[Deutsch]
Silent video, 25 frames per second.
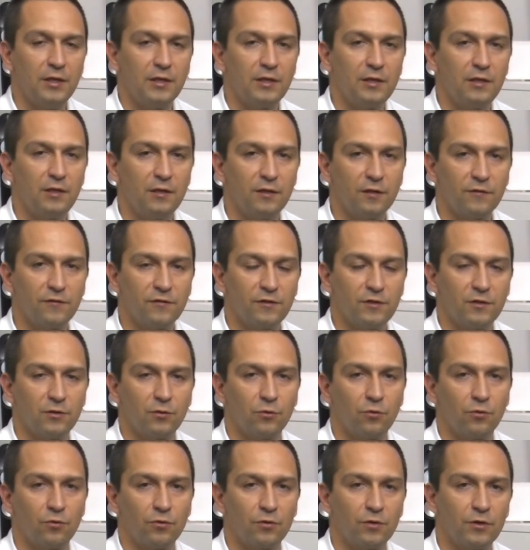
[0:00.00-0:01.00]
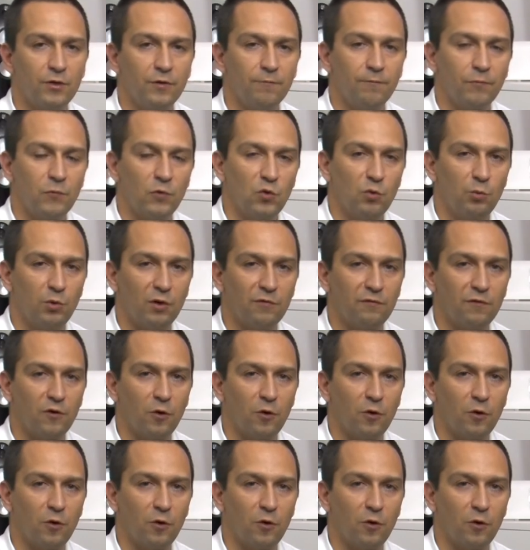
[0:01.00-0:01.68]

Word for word: Kindersicherung über